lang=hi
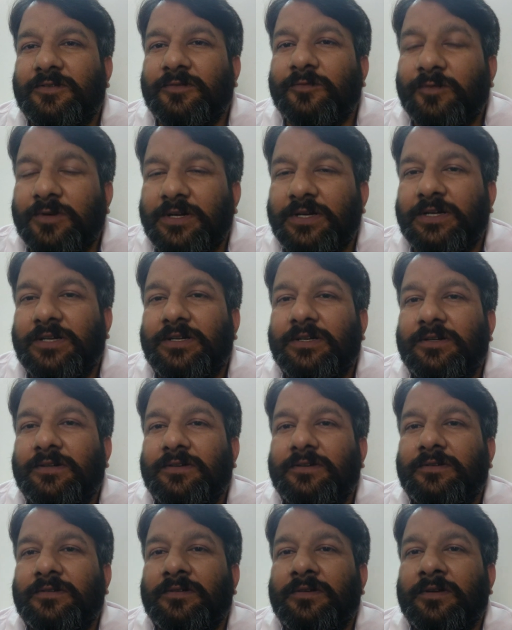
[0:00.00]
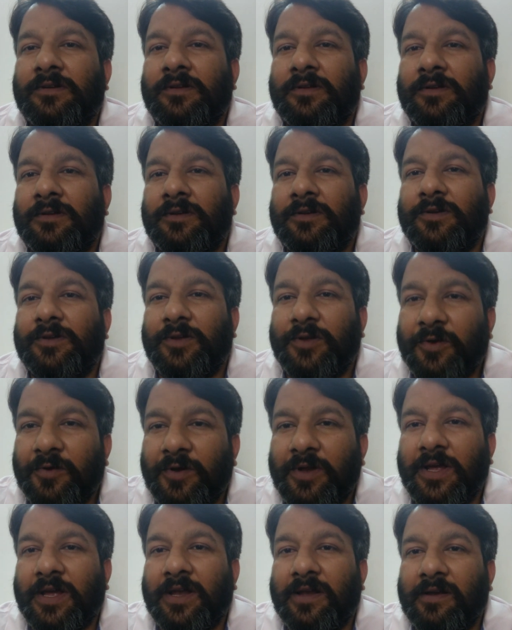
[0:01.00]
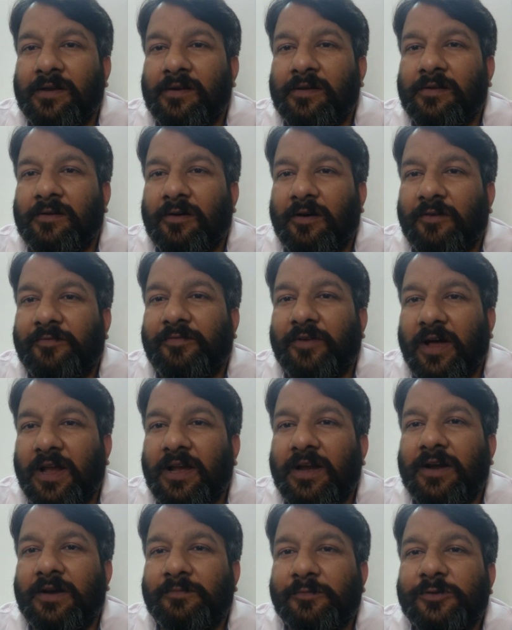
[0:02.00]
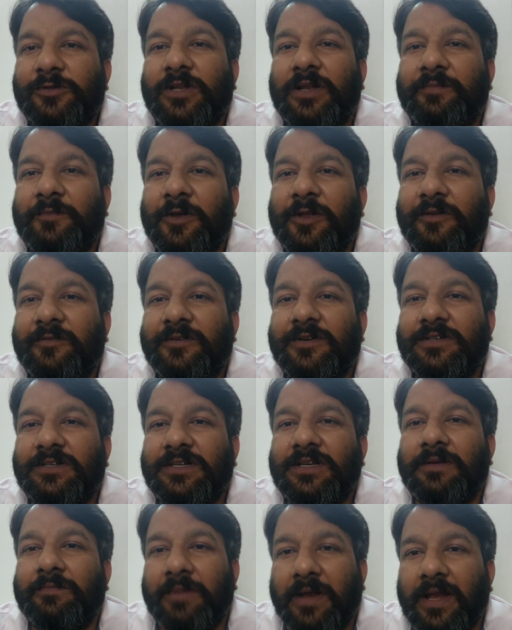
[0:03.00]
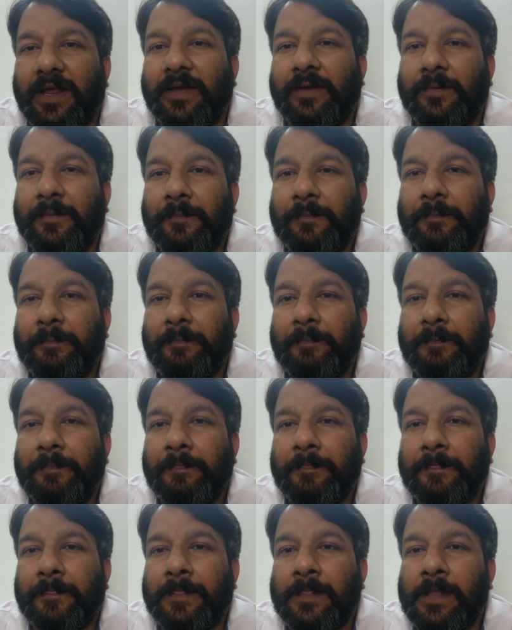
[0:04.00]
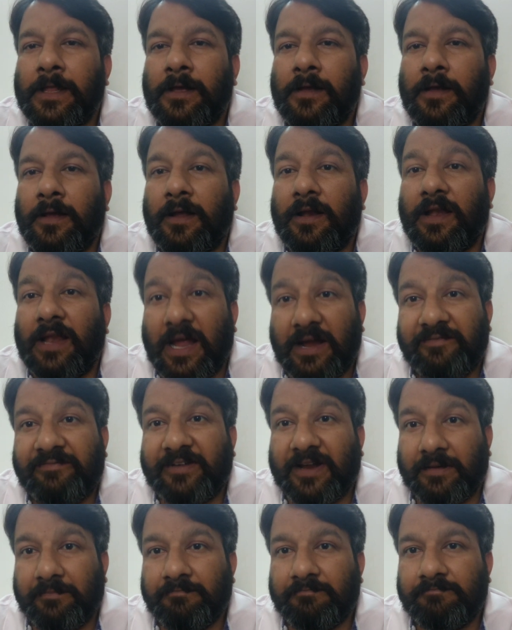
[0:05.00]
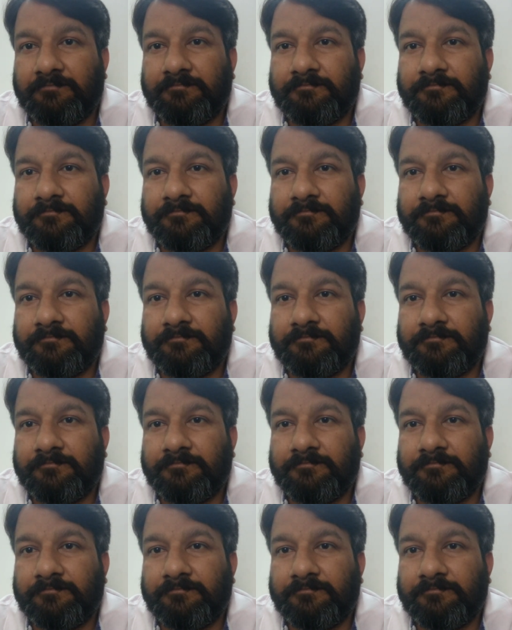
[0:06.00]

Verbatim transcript: स्टूडेंट यूनियन ऑफ अलीगढ़ मुस्लिम यूनिवर्सिटी मिली लाइफ टाइम